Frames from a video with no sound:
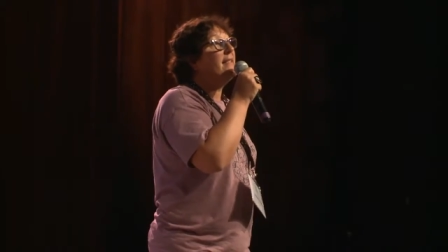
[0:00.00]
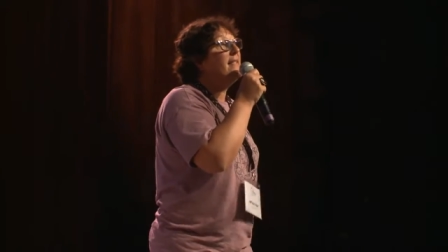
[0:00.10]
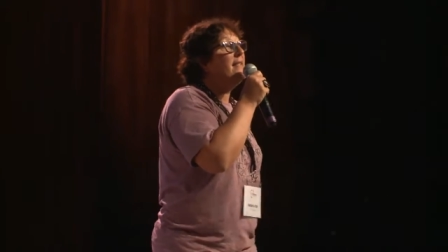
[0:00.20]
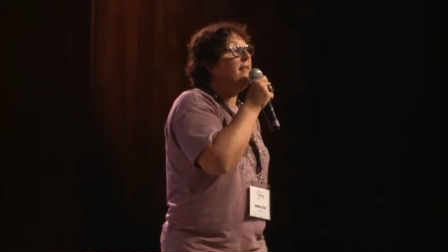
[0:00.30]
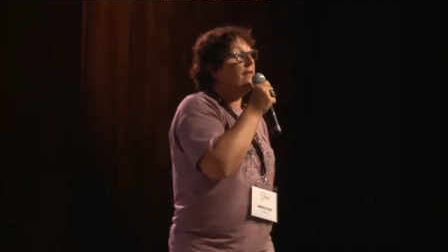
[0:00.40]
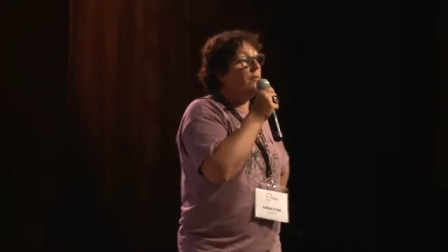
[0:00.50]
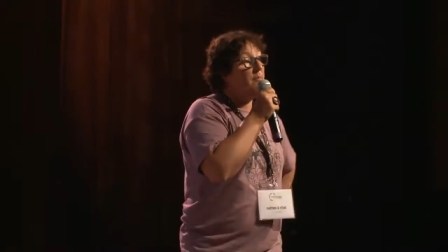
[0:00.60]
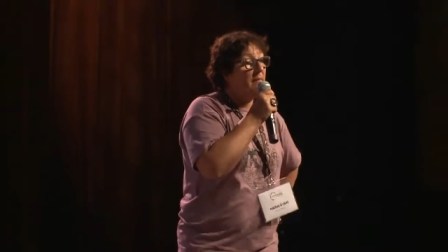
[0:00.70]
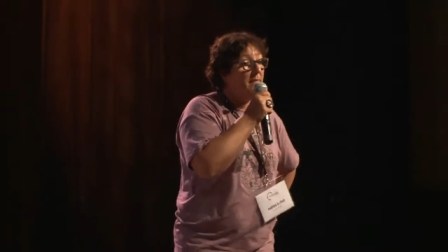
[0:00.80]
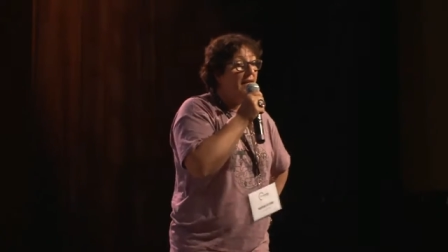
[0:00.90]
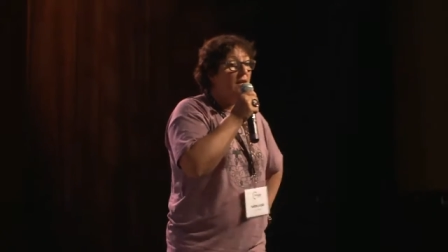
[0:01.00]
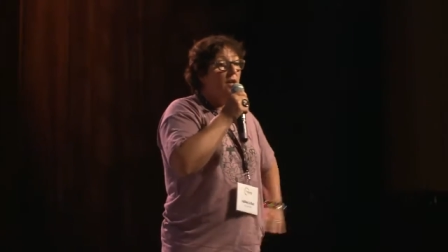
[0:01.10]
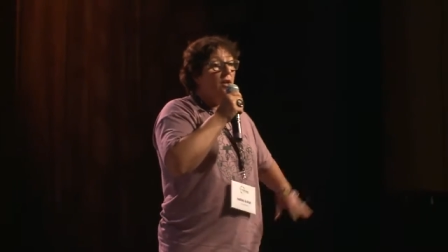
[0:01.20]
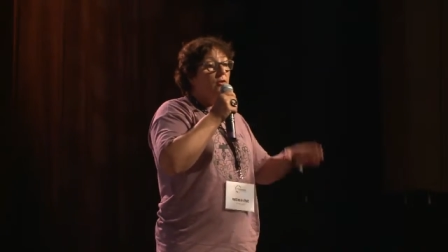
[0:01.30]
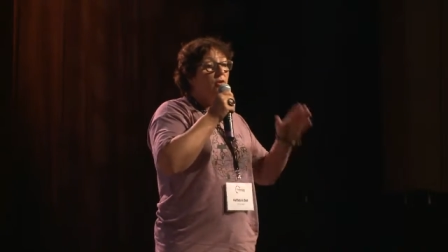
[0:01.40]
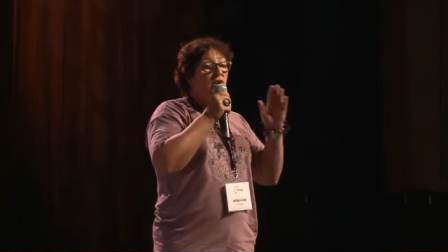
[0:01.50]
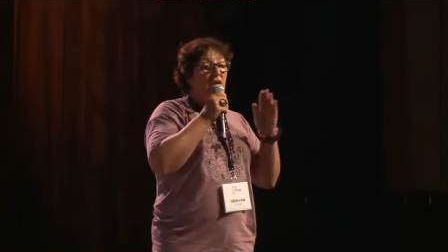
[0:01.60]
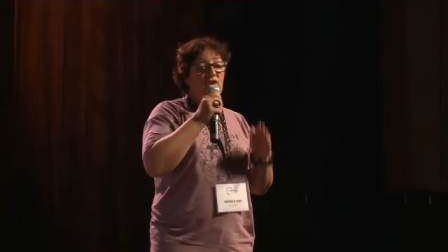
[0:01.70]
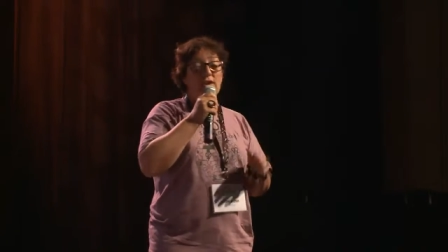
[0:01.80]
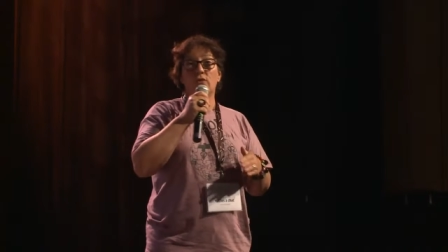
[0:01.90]
qui permet de
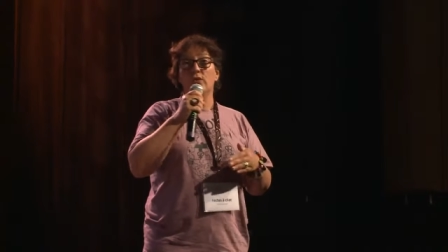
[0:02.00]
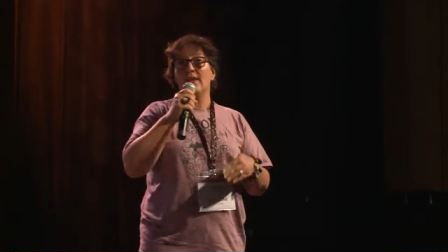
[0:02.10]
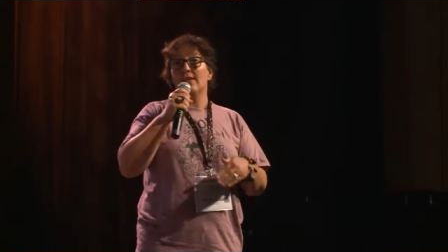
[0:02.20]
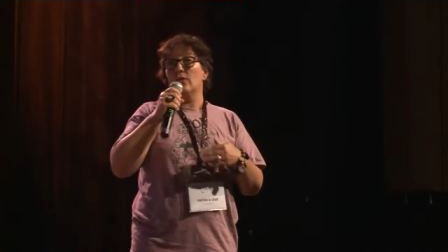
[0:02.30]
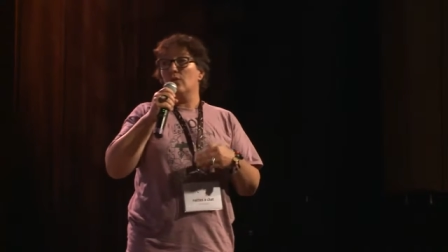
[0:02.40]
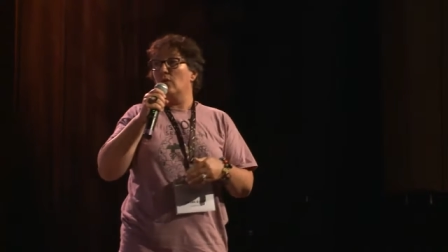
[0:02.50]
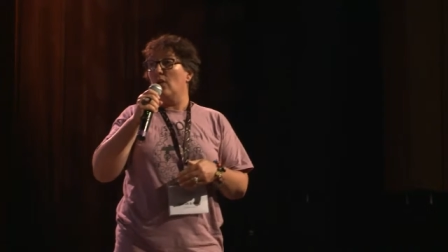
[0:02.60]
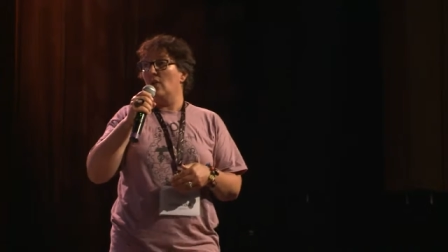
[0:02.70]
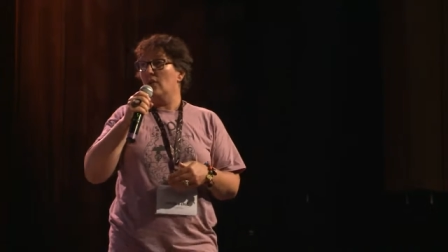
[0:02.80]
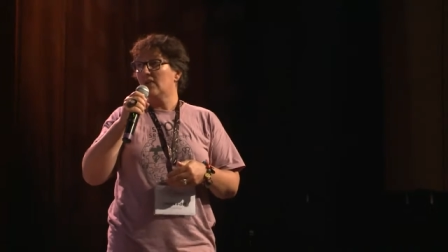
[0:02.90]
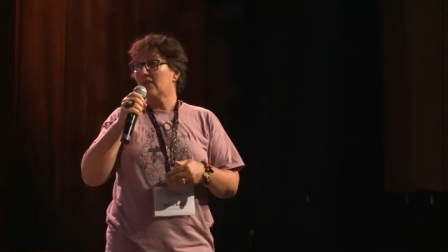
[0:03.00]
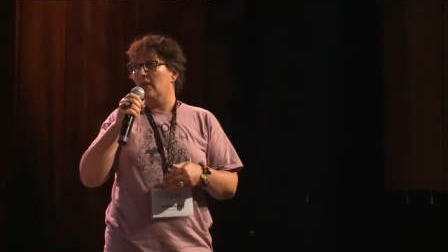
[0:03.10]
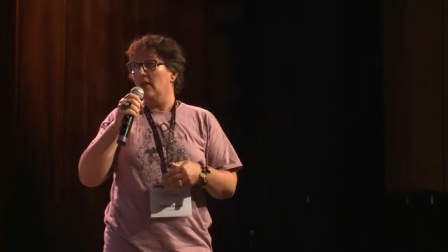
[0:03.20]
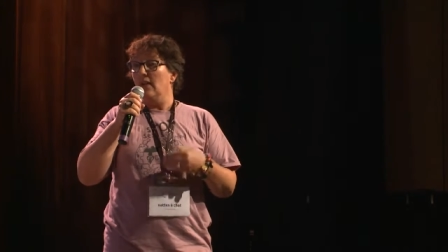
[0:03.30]
chercher toutes les occurrences